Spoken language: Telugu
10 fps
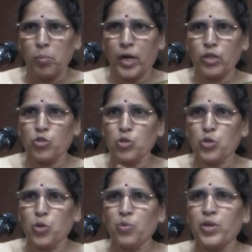మన
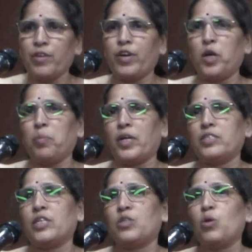చుట్టూ ఉన్నటువంటి
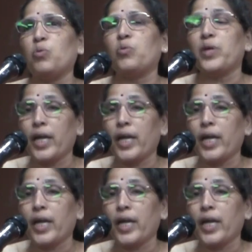పరిస్థితులు